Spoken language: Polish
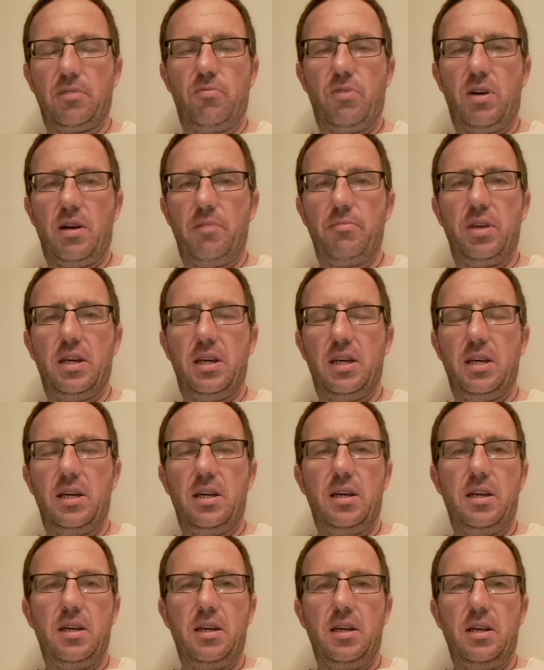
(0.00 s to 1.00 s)
kłamie,
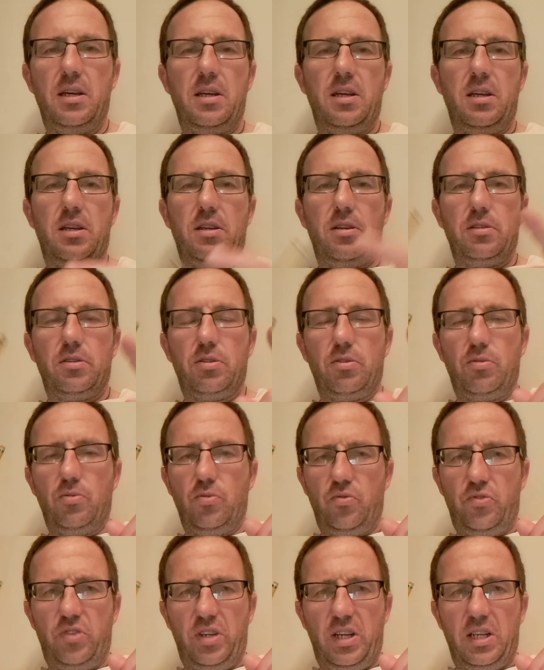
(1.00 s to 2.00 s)
to
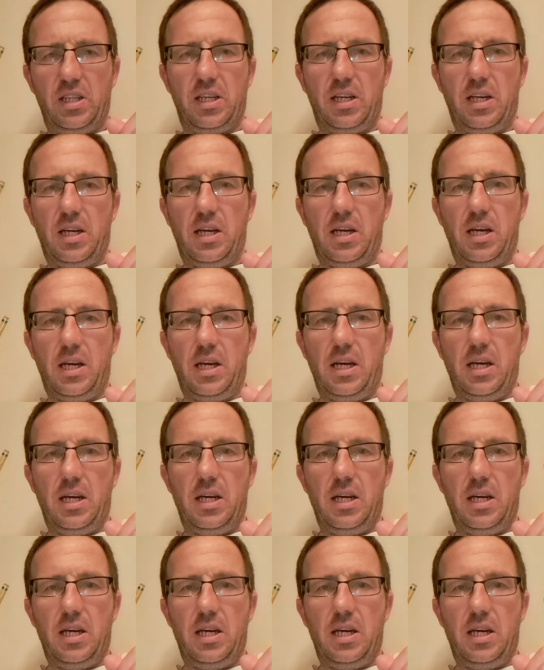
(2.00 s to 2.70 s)
uwaga.